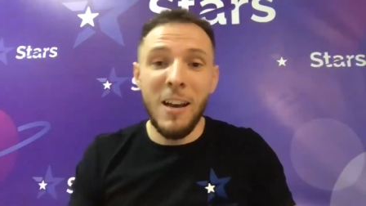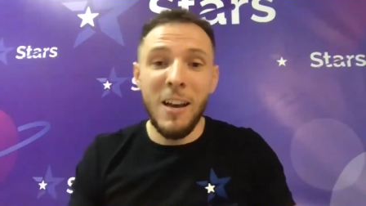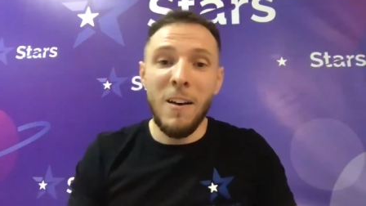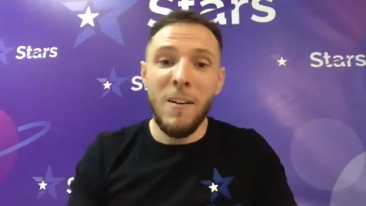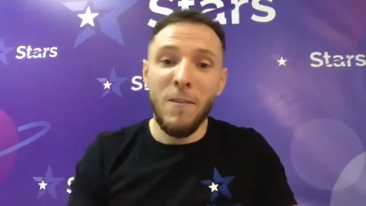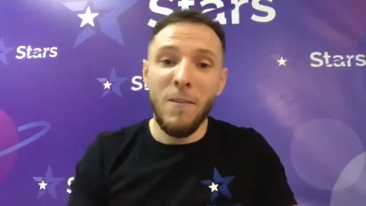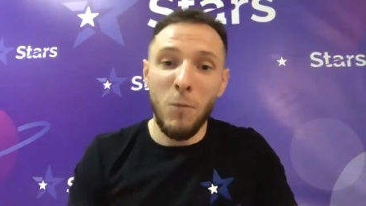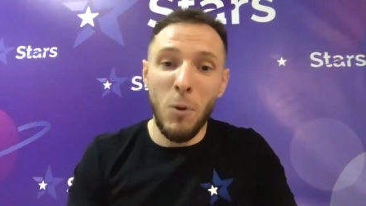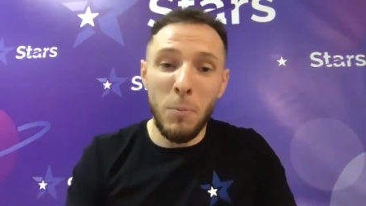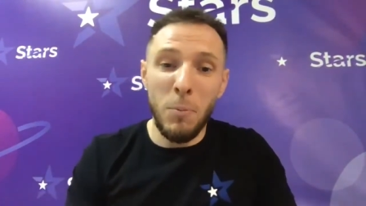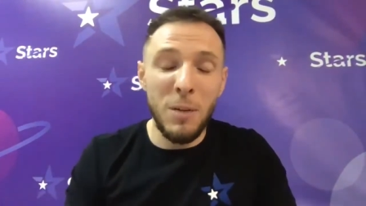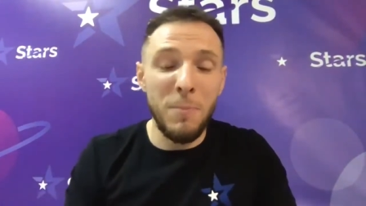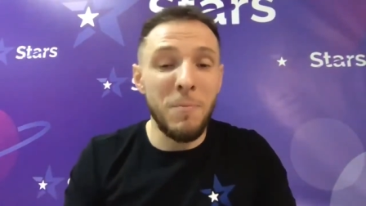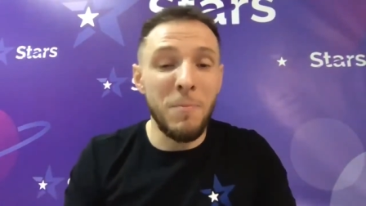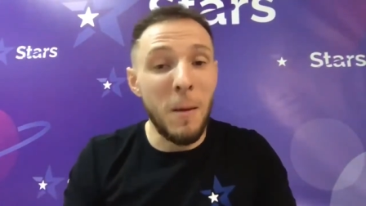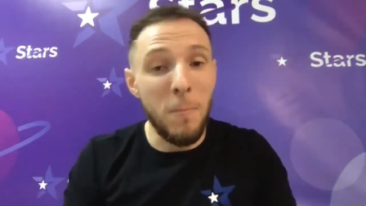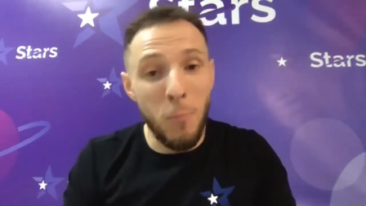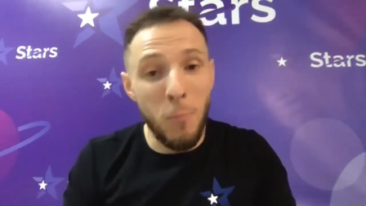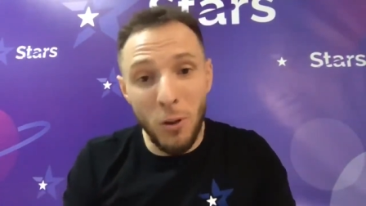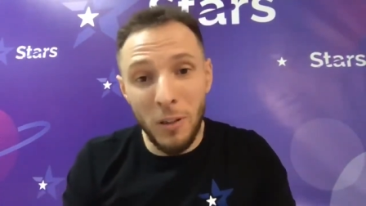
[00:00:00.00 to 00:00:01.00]
В общем, на
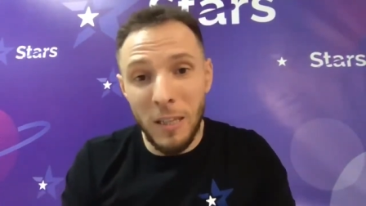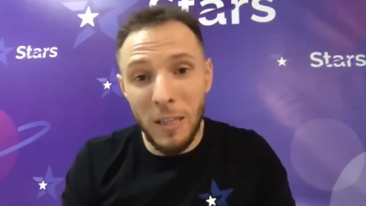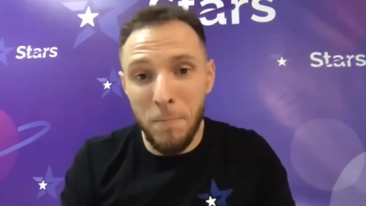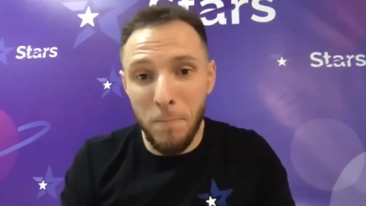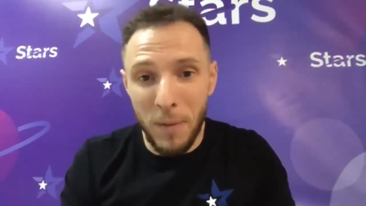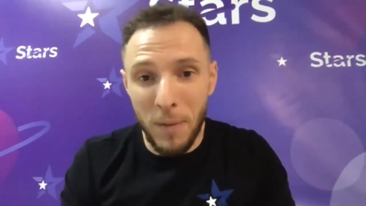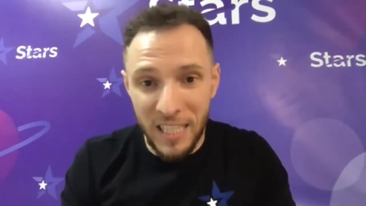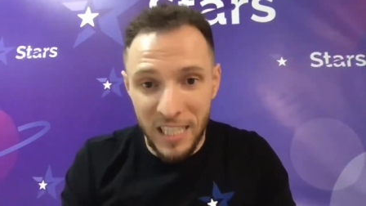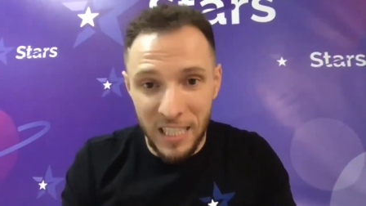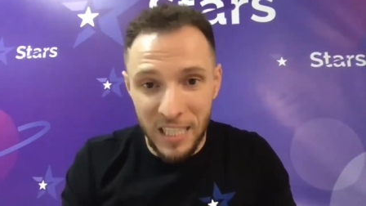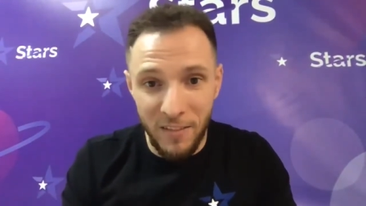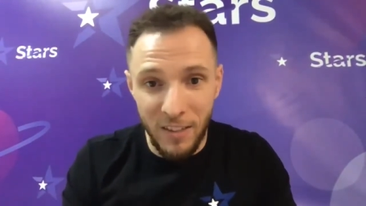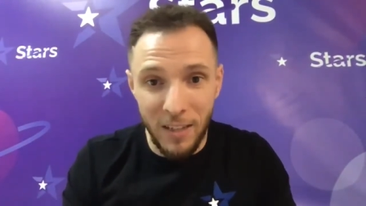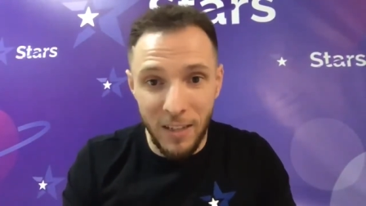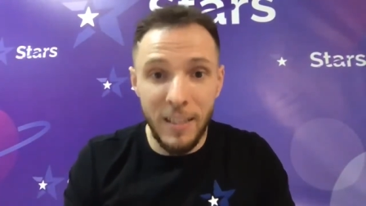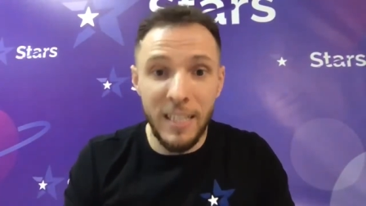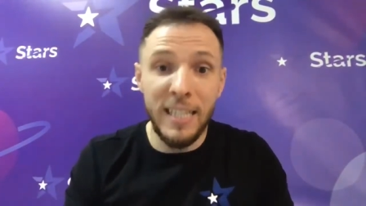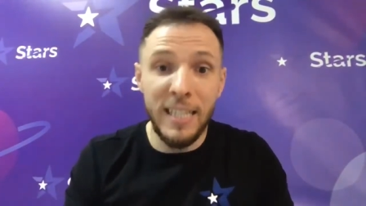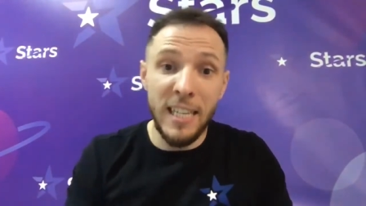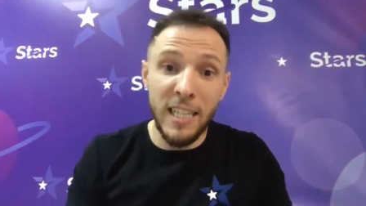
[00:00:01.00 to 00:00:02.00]
полном пассиве.
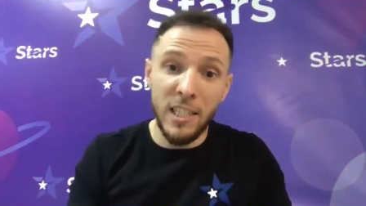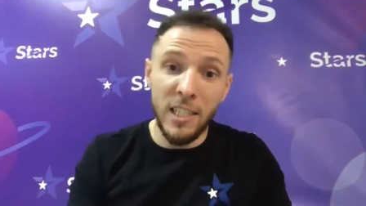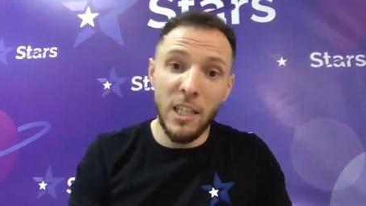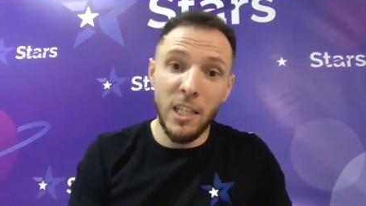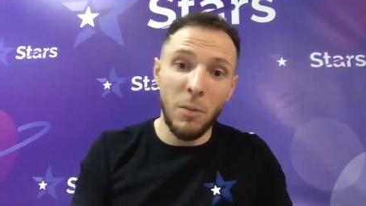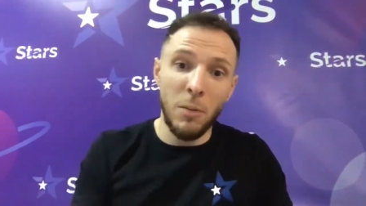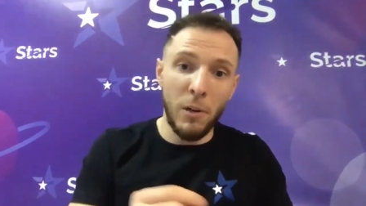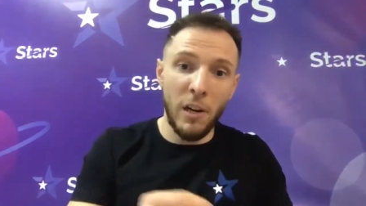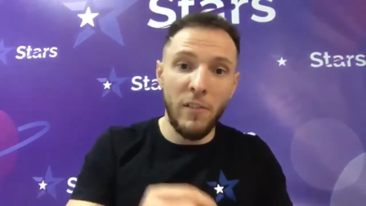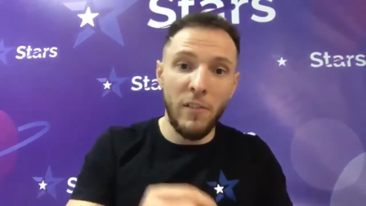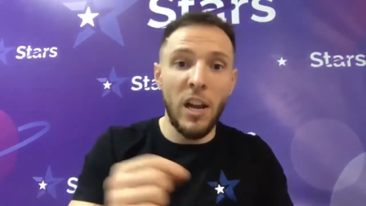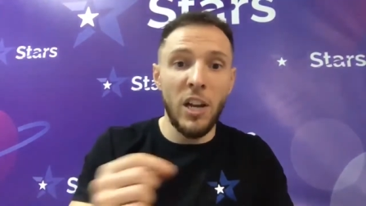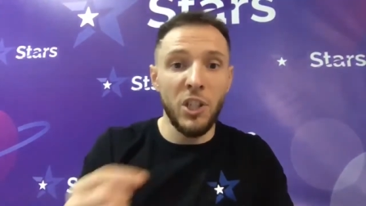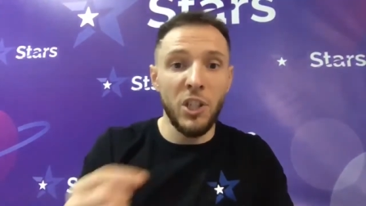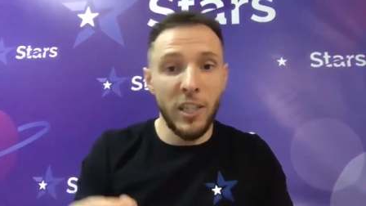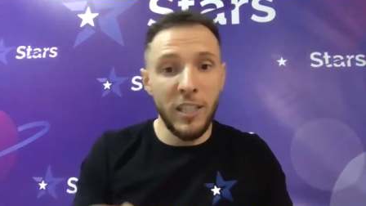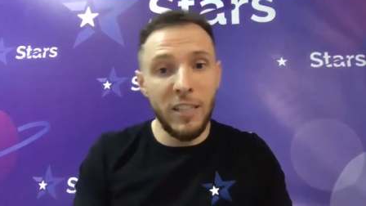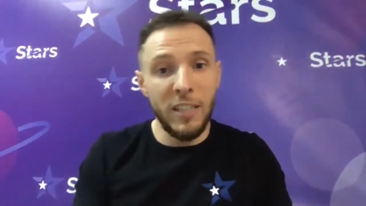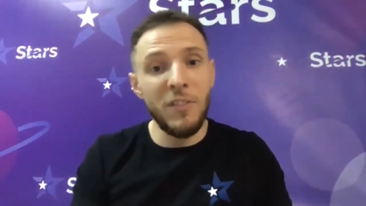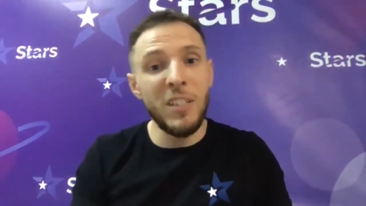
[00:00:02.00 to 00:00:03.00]
Если ты проявляешь
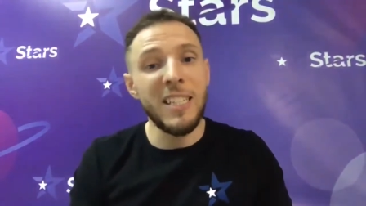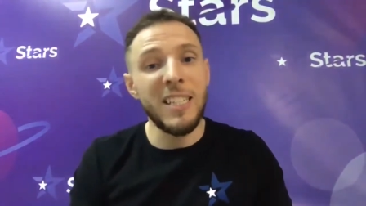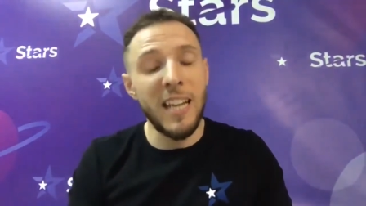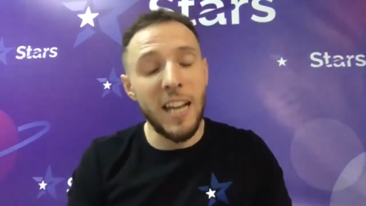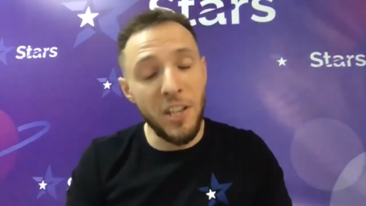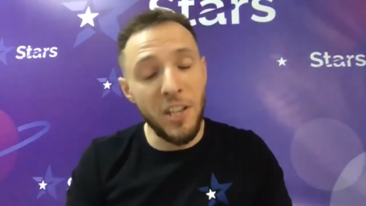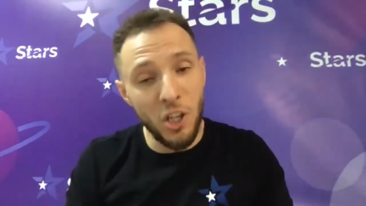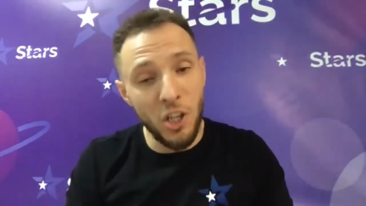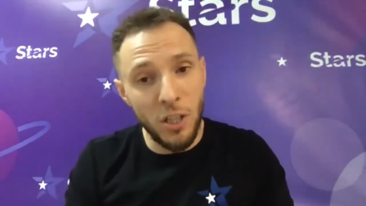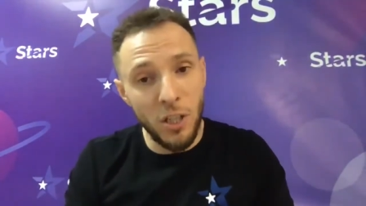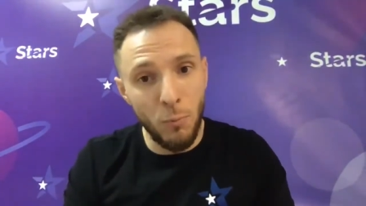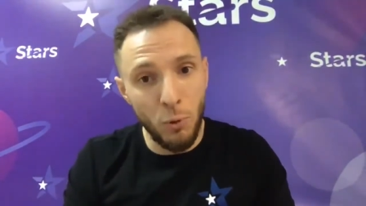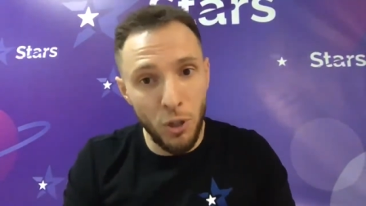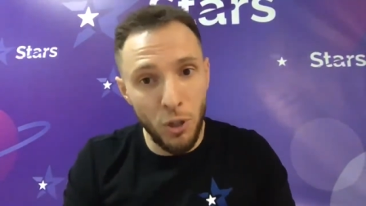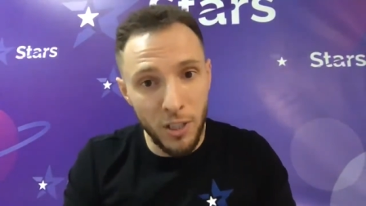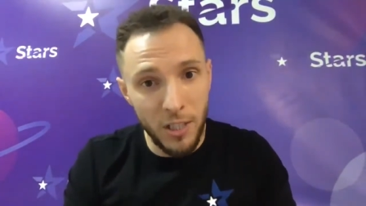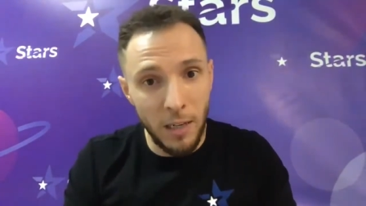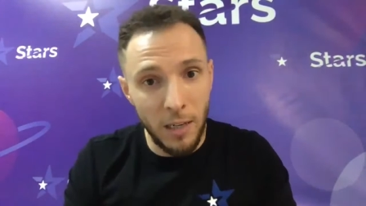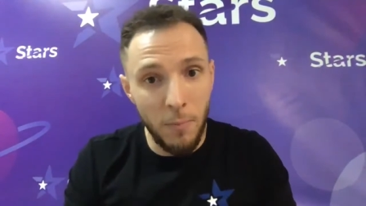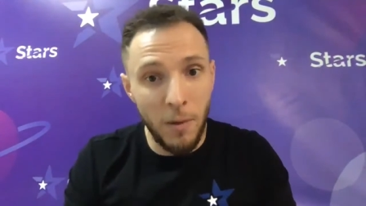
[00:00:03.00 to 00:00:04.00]
активность, конечно, будешь
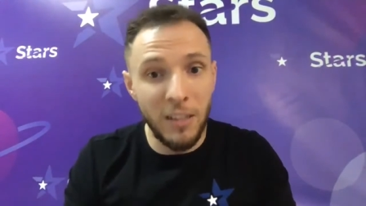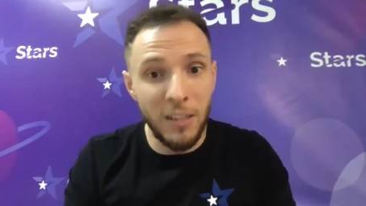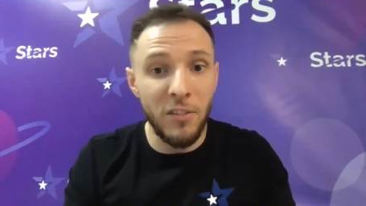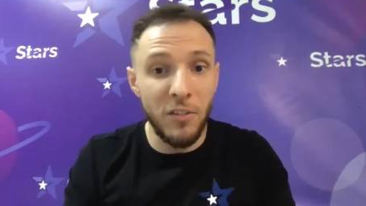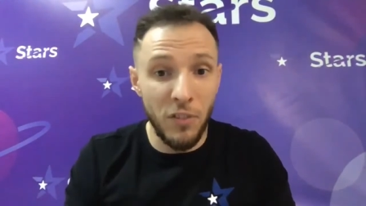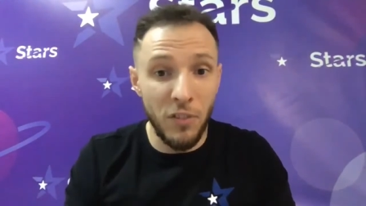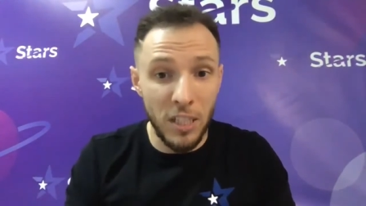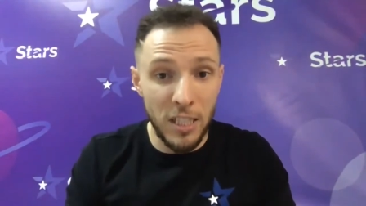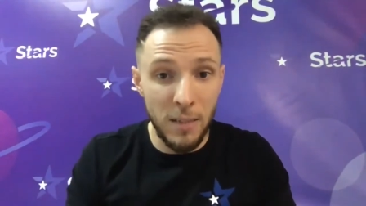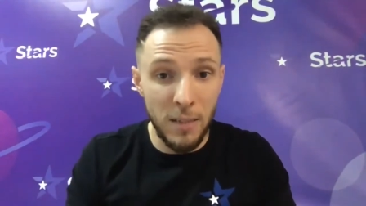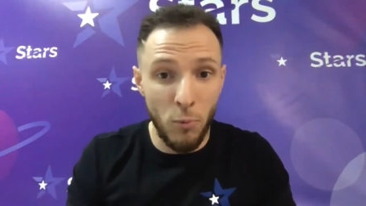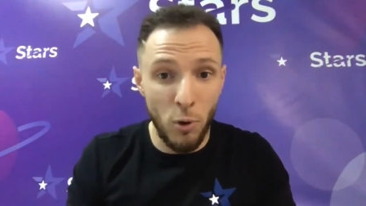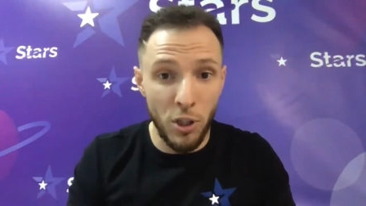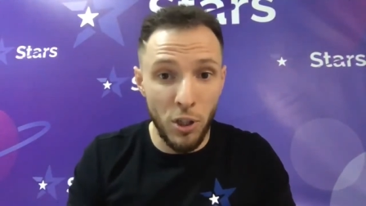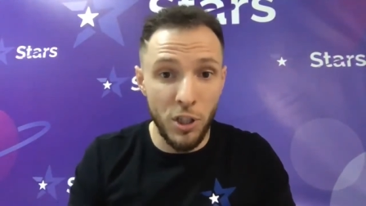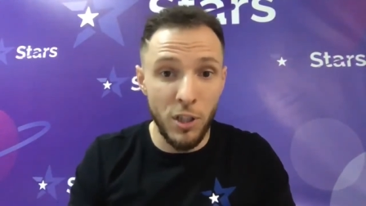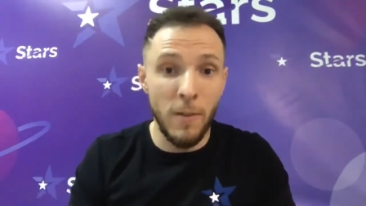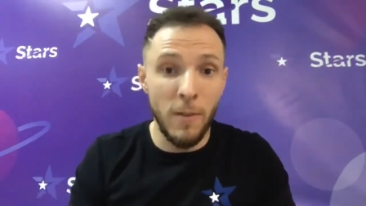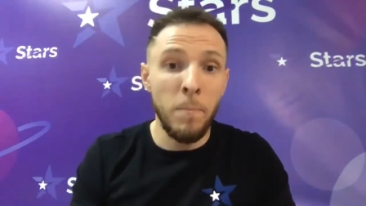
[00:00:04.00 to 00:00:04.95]
зарабатывать в разы больше.